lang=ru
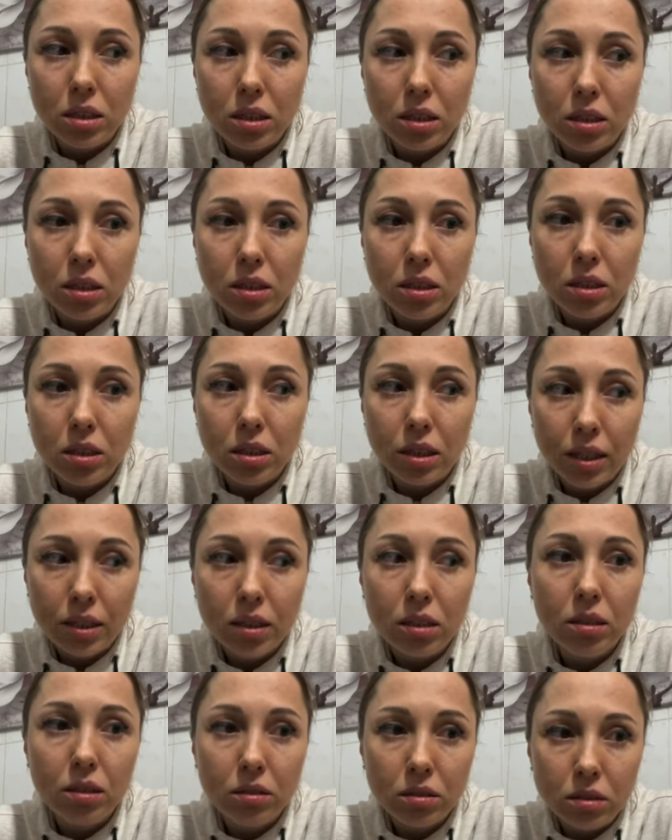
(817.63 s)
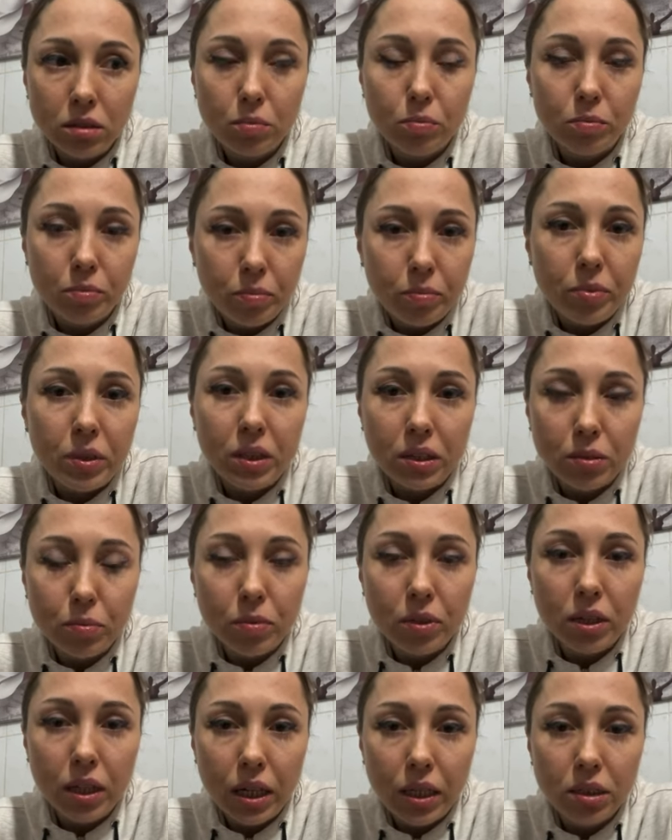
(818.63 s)
И надо
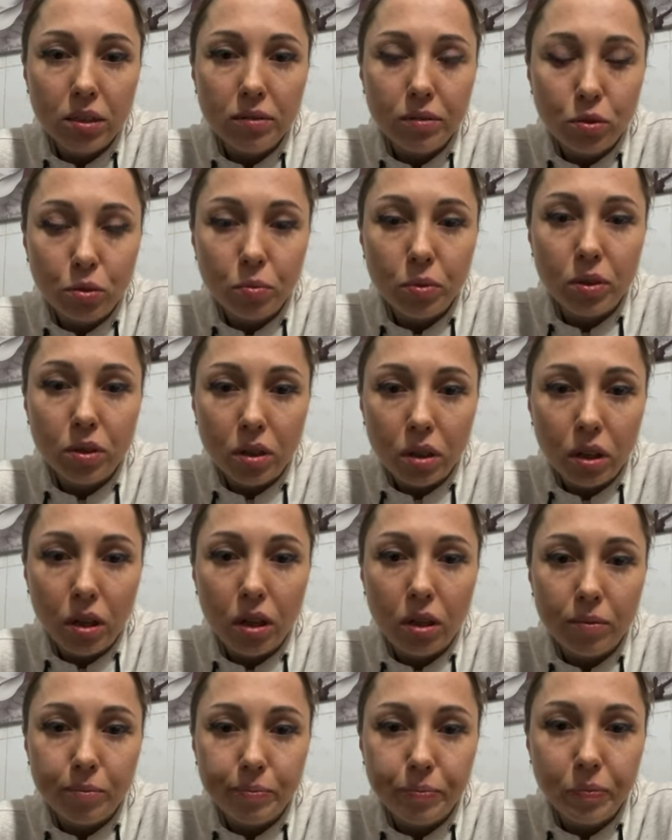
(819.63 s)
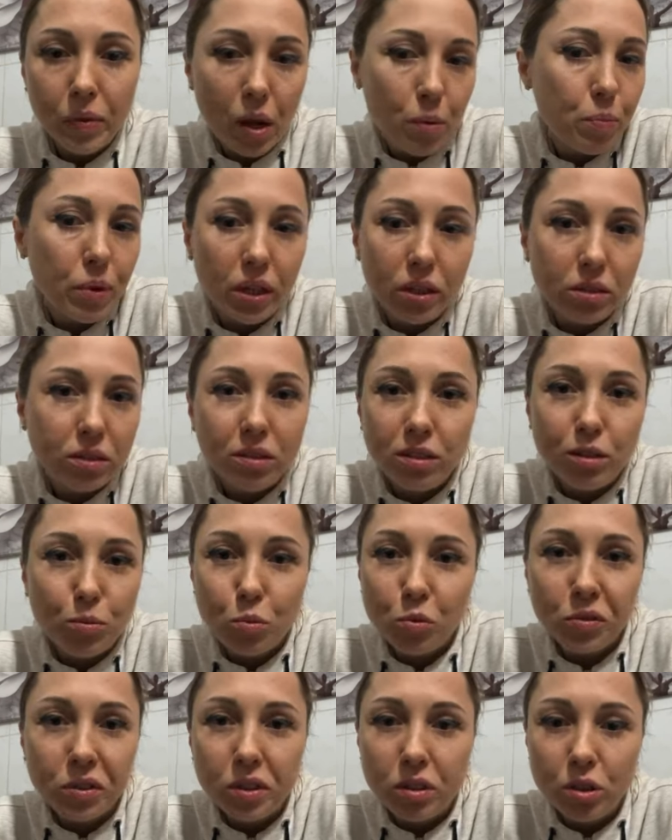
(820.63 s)
пересмотреть свое питание. Опять к
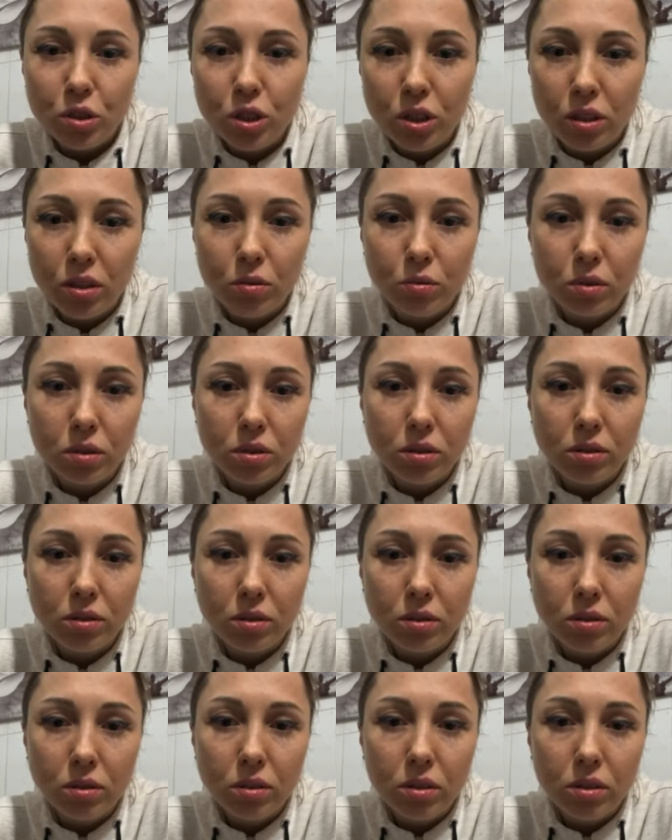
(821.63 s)
нему возвращаюсь.